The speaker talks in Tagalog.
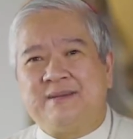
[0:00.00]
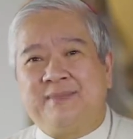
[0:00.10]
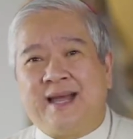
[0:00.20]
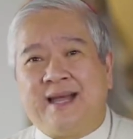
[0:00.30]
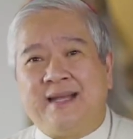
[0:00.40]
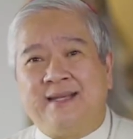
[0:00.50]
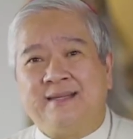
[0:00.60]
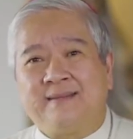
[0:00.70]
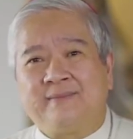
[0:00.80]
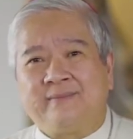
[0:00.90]

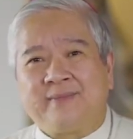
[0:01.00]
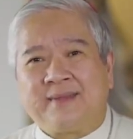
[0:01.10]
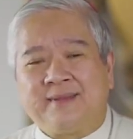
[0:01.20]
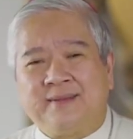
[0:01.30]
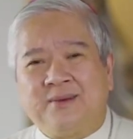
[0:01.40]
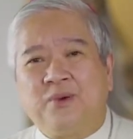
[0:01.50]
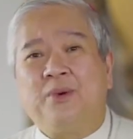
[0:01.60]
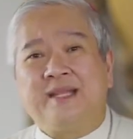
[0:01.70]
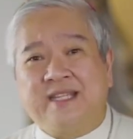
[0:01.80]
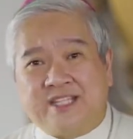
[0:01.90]
simbahan,
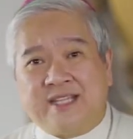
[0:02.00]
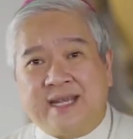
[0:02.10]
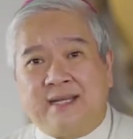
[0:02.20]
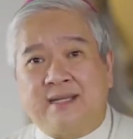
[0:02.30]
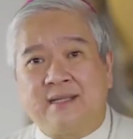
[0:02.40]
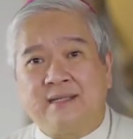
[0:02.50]
what is sin?